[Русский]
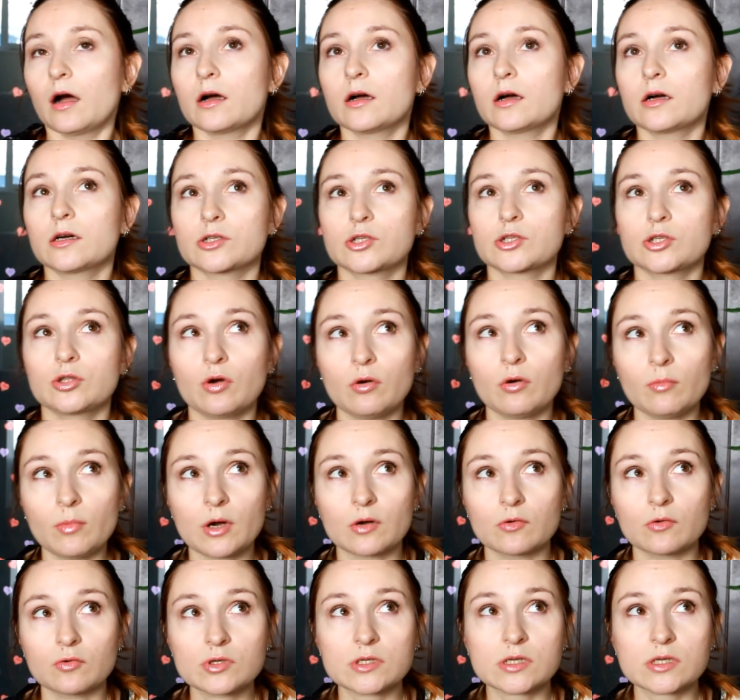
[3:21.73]
А, что
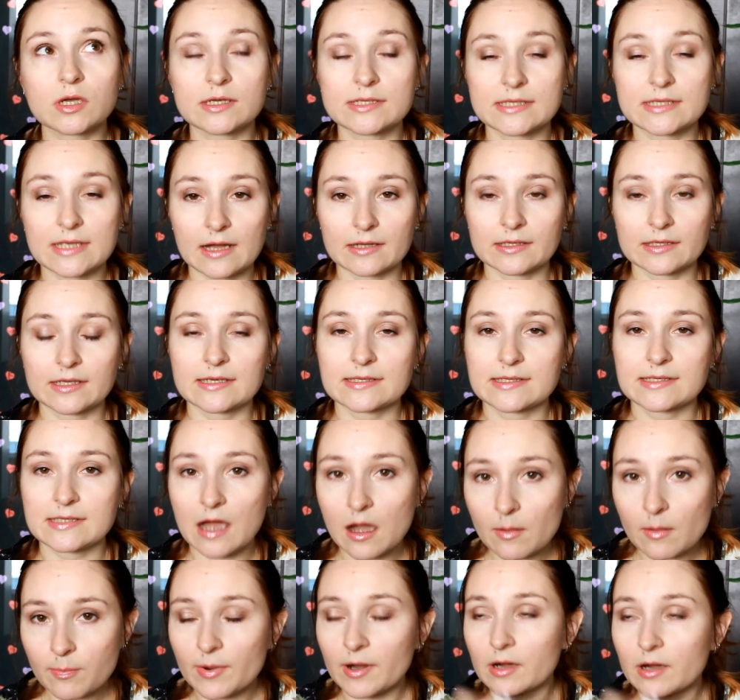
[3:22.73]
могу сказать?
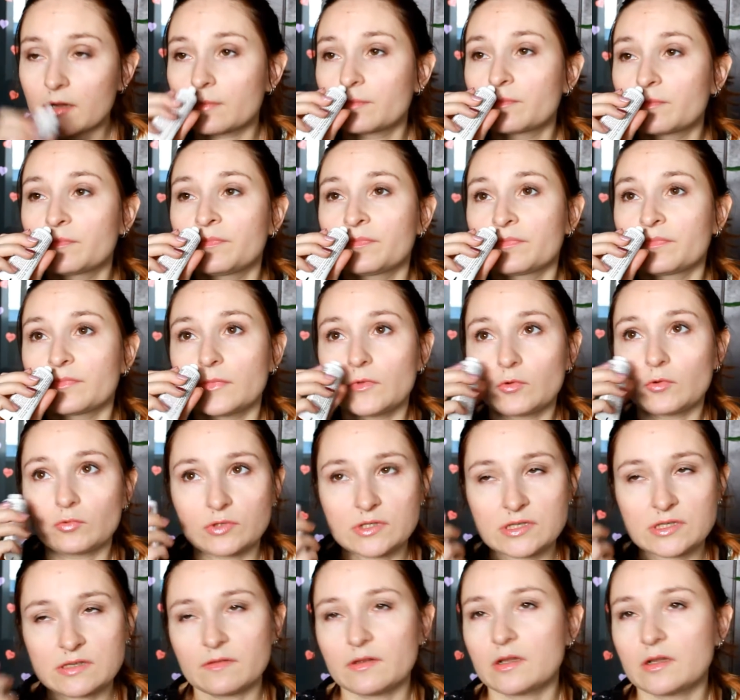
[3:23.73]
Запах
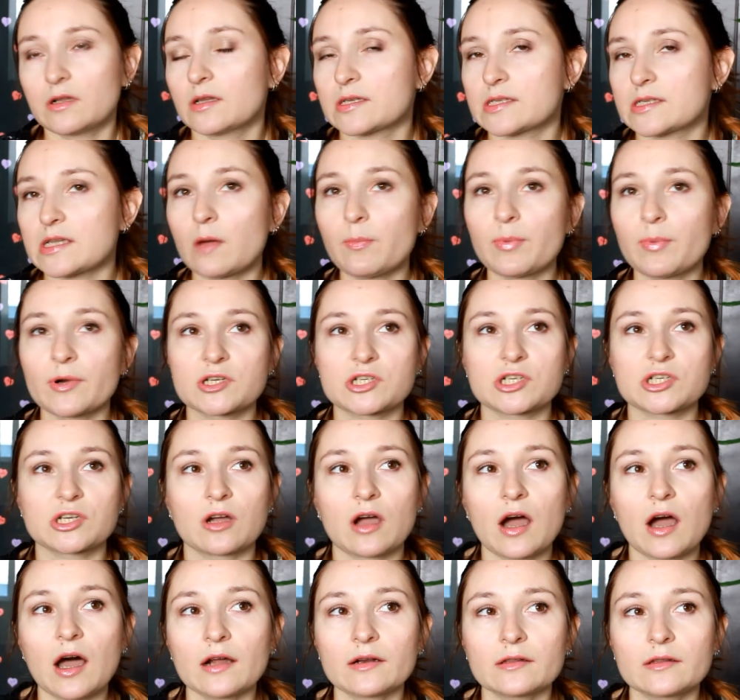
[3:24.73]
ну, действительно, запах
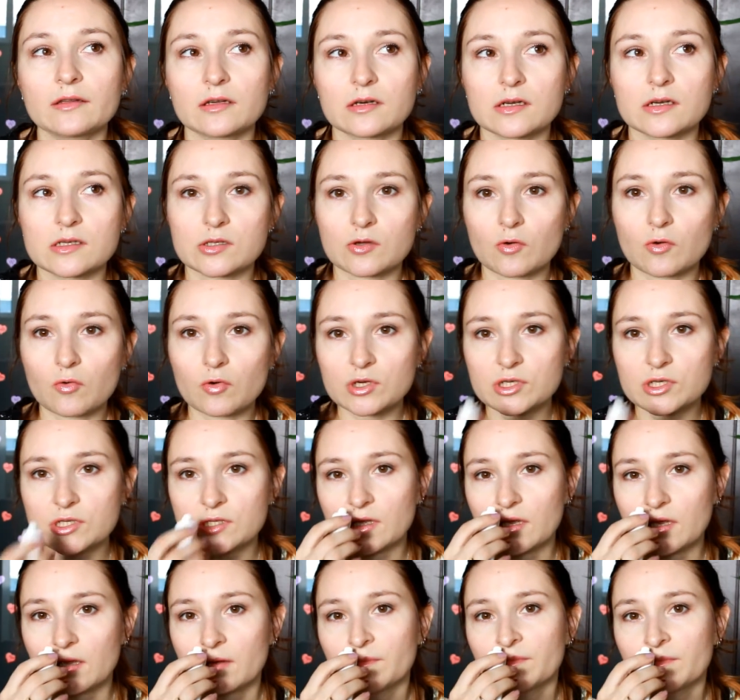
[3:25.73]
шикарный,
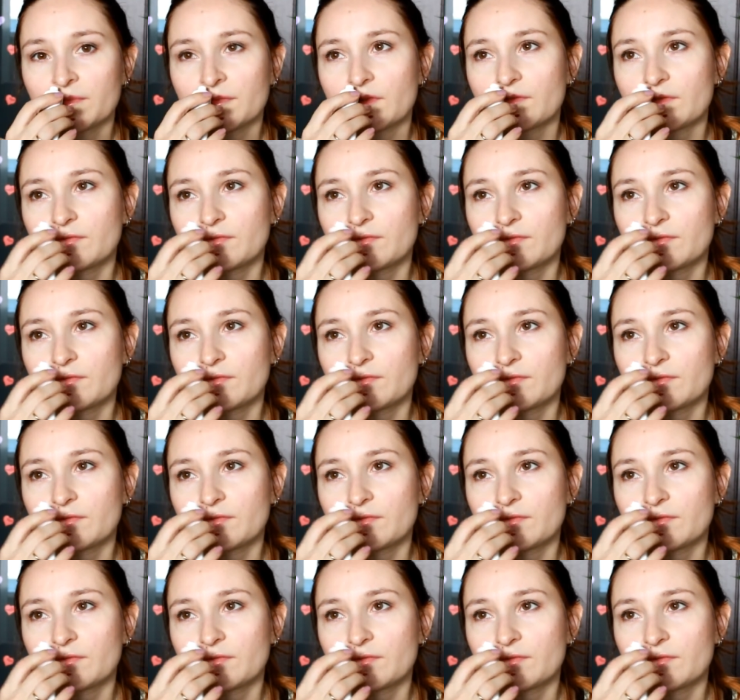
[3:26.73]
роскошный.